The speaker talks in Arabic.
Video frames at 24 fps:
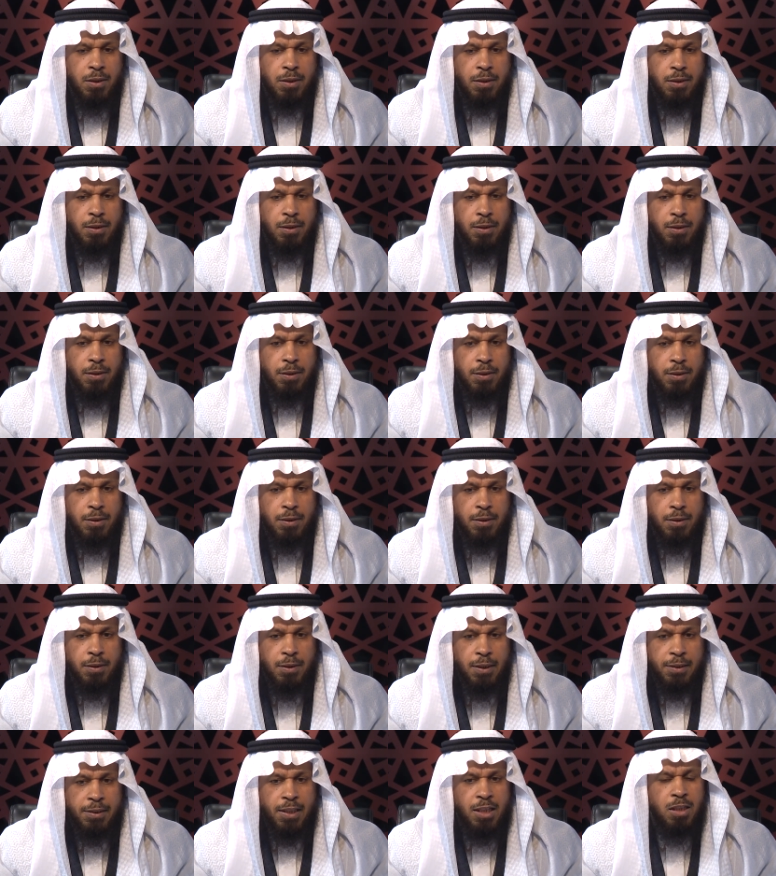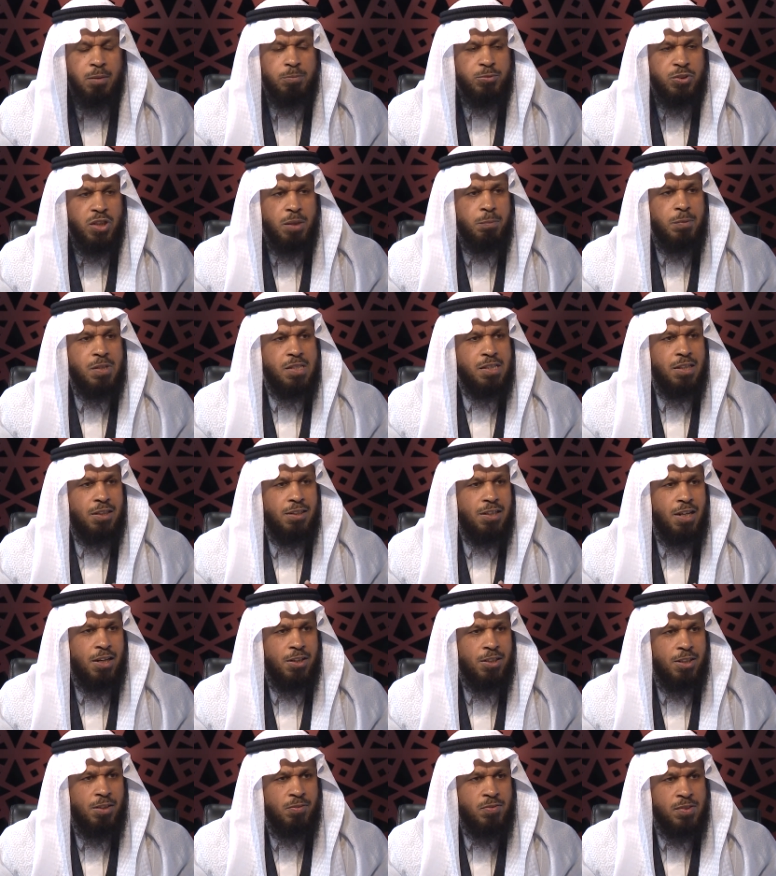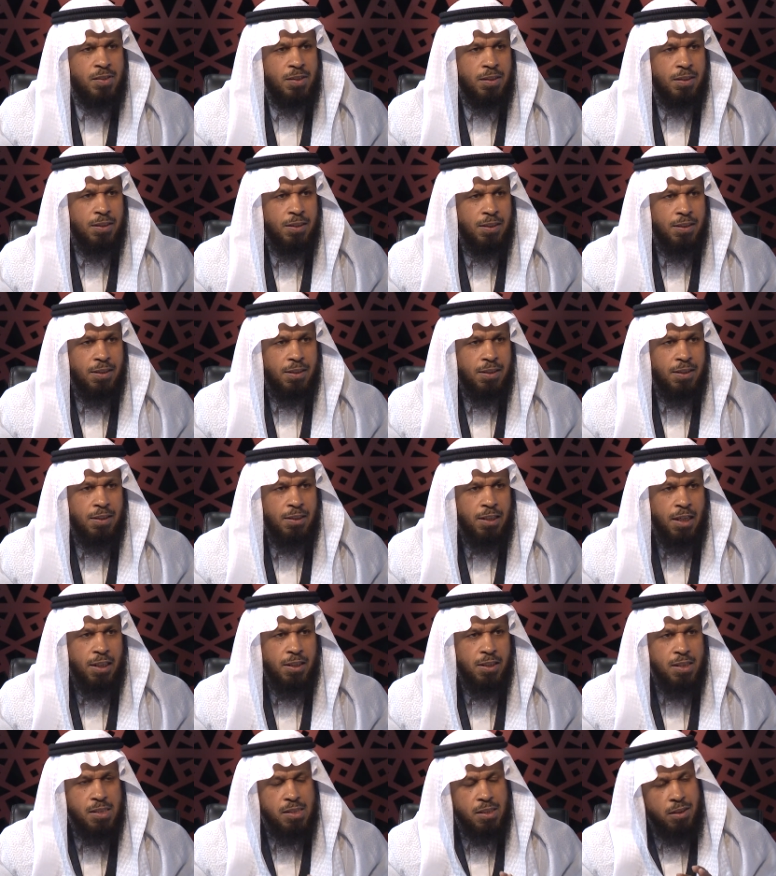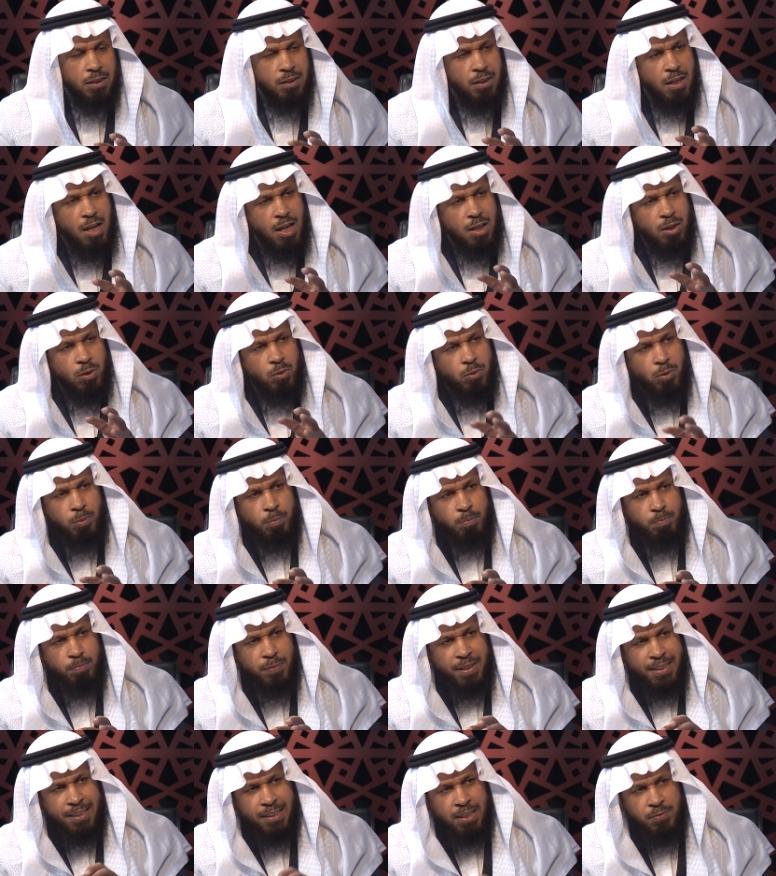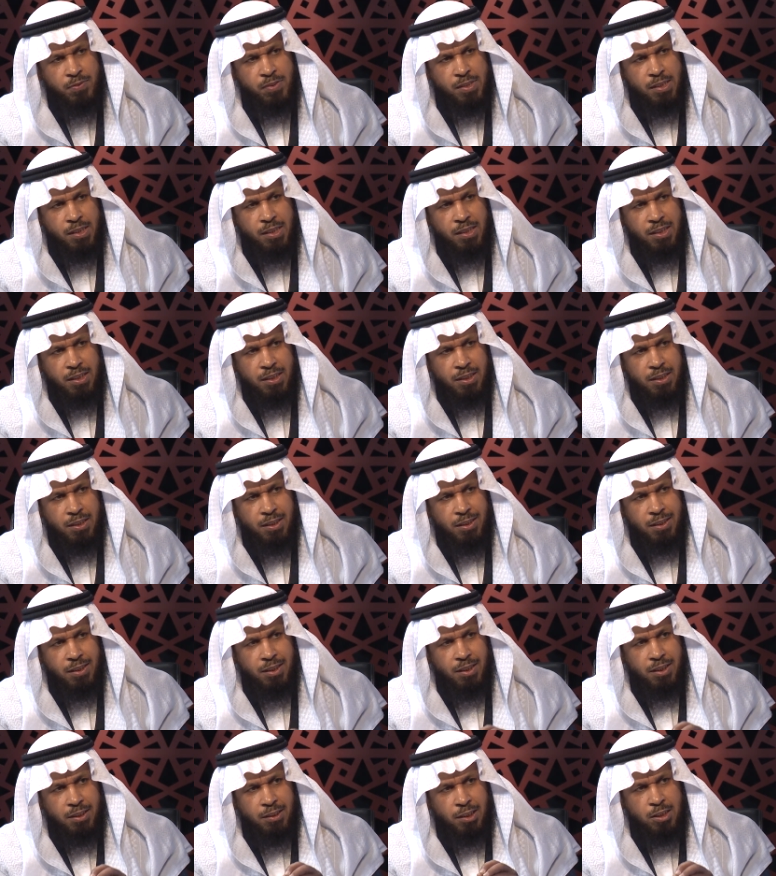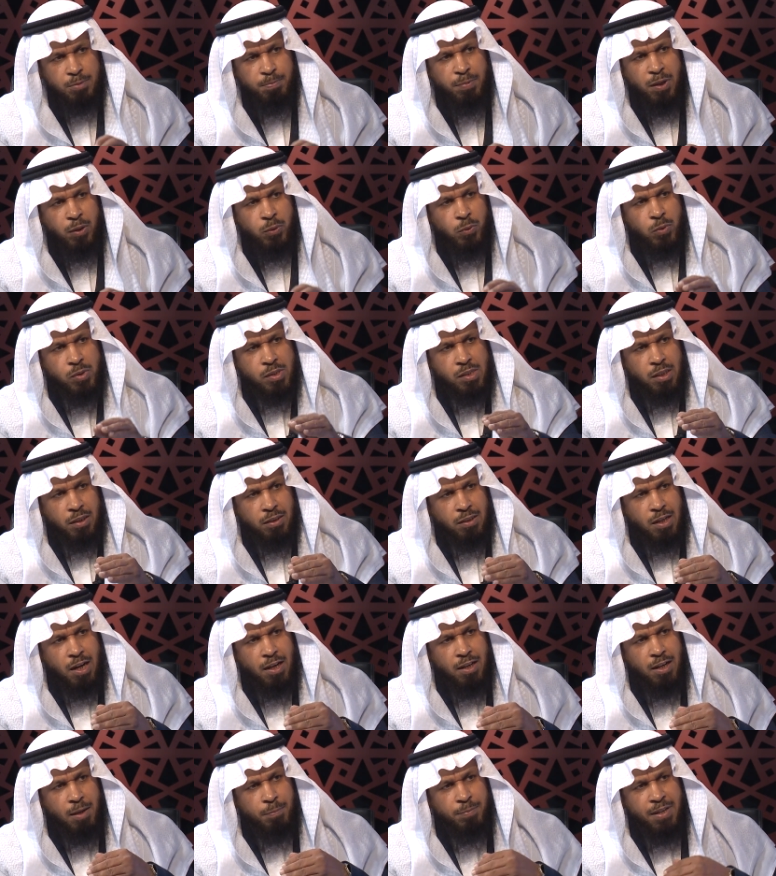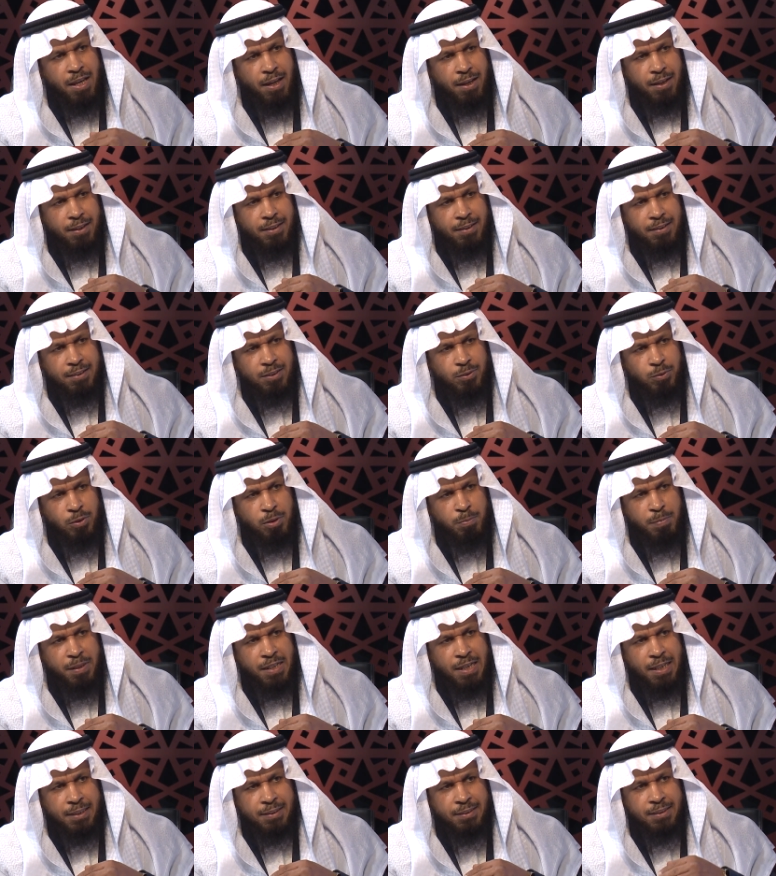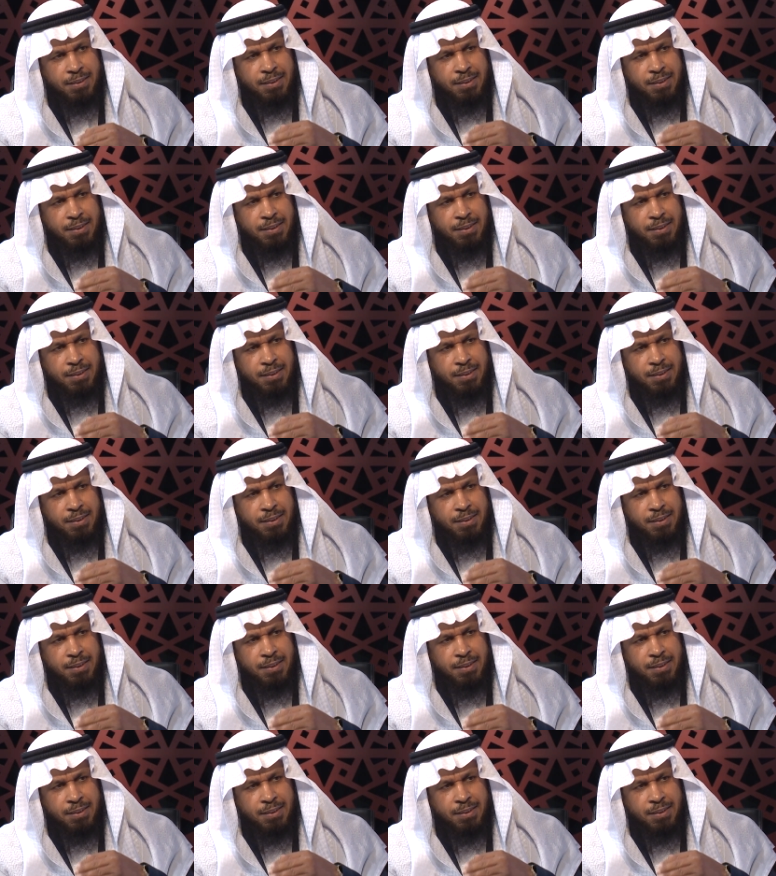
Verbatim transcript: آه، لديهم شيء من الاستقرار النفسي لان استقرار الام النفسي يتبعه استقرار الأبناء والبنات